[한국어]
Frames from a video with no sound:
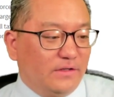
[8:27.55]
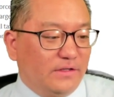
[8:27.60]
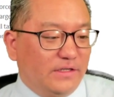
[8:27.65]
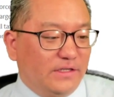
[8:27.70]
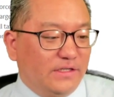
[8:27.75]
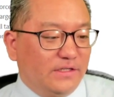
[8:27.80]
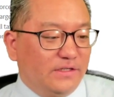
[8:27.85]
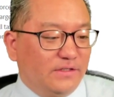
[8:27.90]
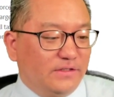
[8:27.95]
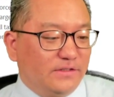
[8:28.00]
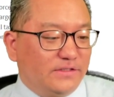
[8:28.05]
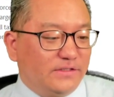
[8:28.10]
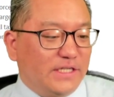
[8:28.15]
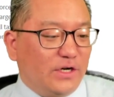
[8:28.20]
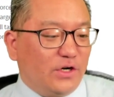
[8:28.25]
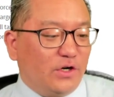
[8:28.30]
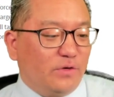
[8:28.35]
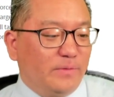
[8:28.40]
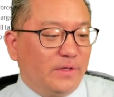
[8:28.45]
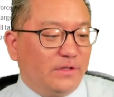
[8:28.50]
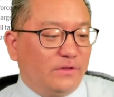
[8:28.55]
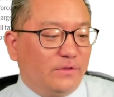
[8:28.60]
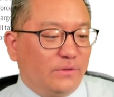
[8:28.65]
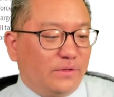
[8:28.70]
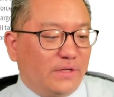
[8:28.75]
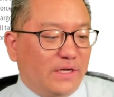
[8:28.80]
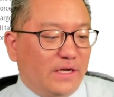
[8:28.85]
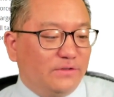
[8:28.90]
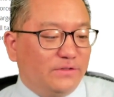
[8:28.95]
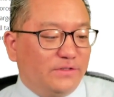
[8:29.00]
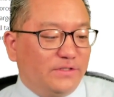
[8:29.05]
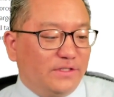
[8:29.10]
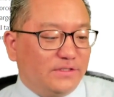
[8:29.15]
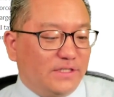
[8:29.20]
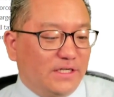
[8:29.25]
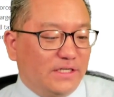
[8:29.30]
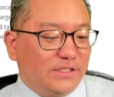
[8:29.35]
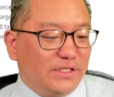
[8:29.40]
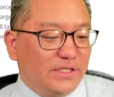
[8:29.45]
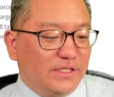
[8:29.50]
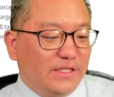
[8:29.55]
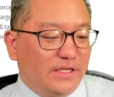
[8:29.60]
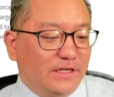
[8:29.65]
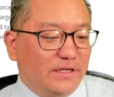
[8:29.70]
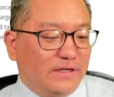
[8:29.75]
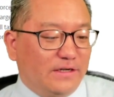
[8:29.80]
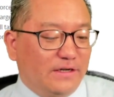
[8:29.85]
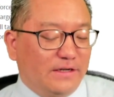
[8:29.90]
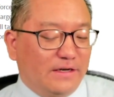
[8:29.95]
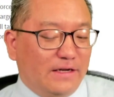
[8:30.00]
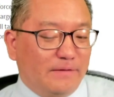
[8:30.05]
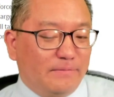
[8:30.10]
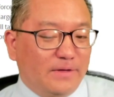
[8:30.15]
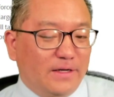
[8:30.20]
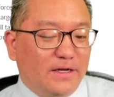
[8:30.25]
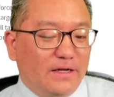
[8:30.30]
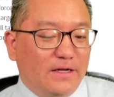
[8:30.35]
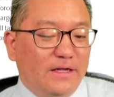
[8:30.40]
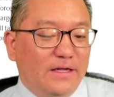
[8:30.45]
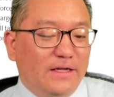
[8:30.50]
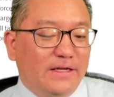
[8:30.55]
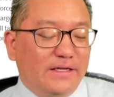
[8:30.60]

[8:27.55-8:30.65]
일은 사크라멘토 카운티에서 하셔야 되니까 아마